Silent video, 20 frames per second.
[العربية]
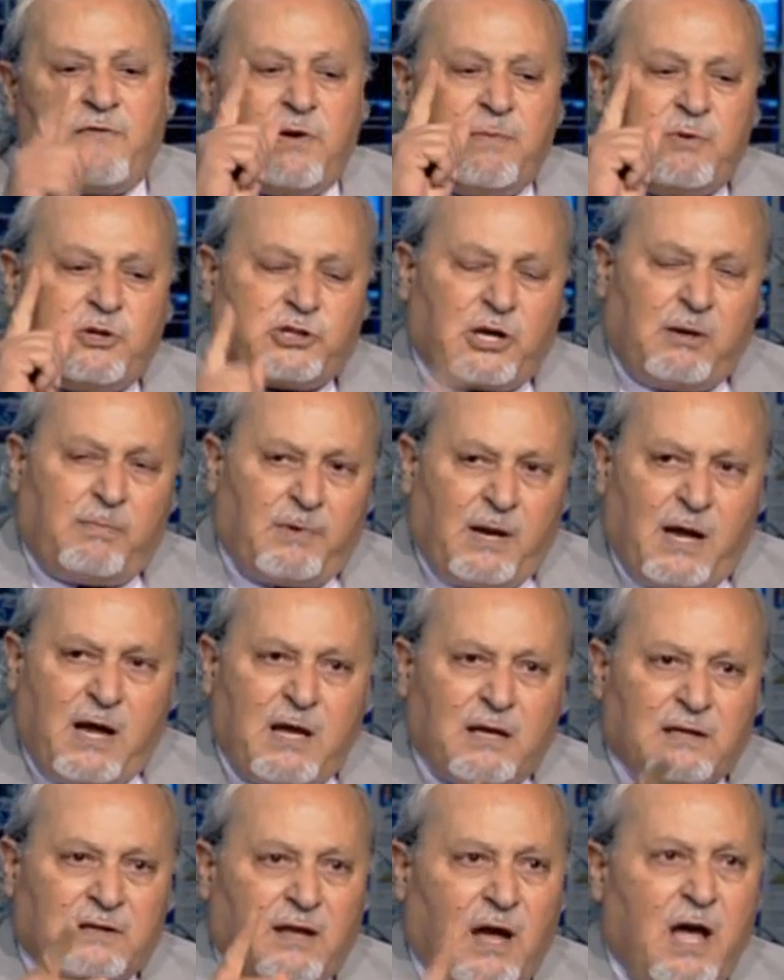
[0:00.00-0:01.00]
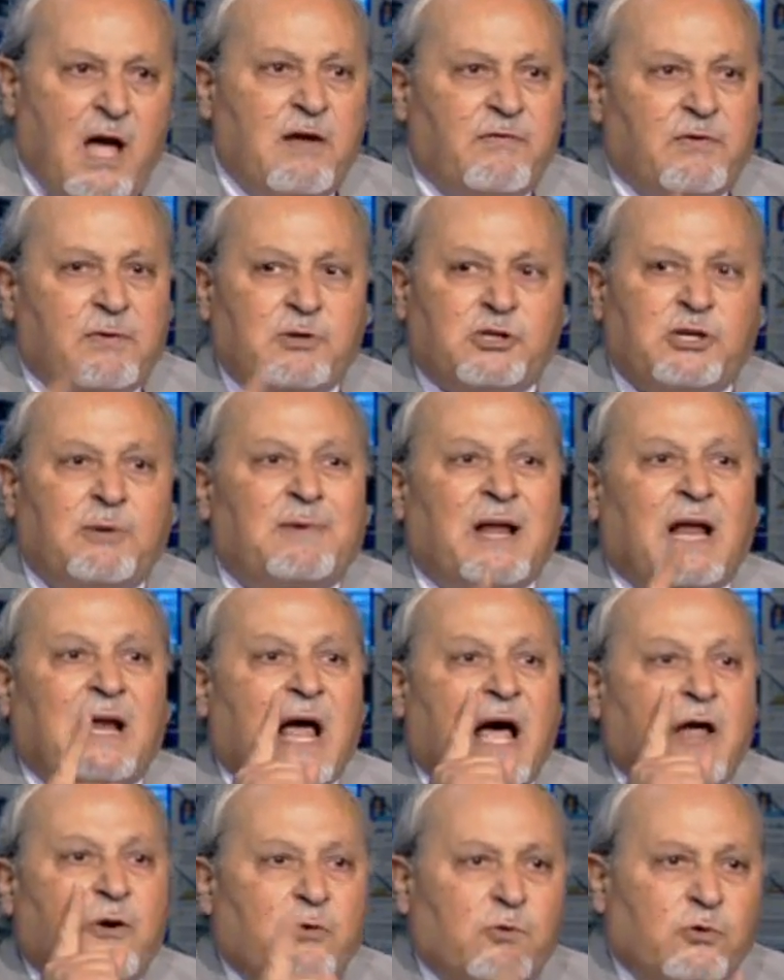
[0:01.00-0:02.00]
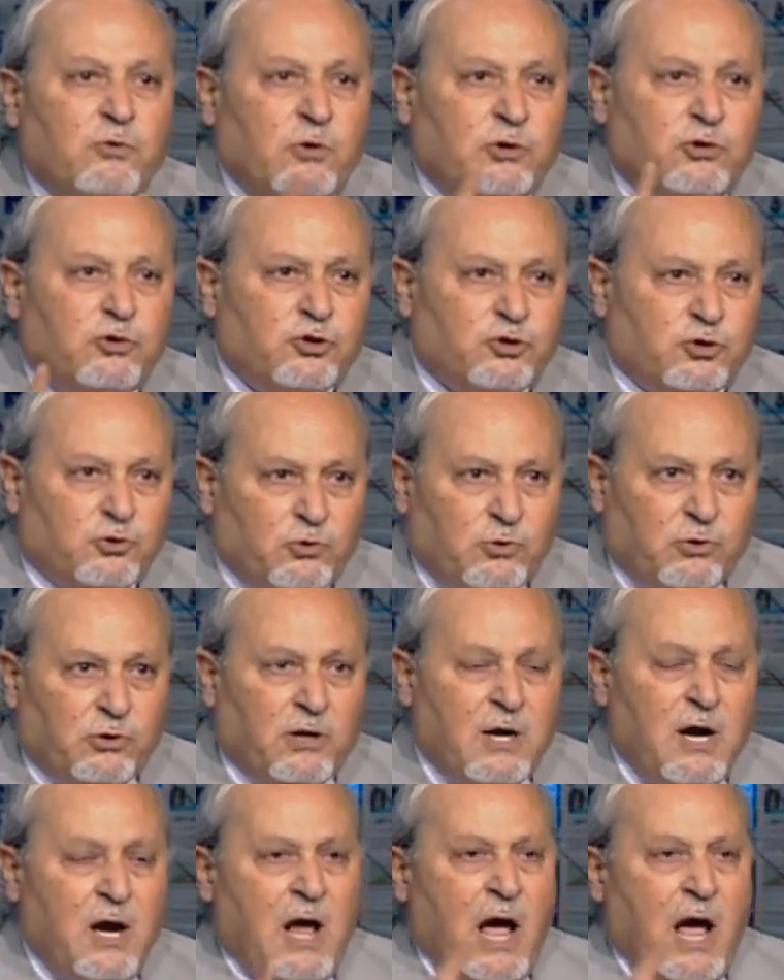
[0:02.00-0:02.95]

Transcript: الطائفه بيجيب لها الطائفه بيجيب لها القانون والدستور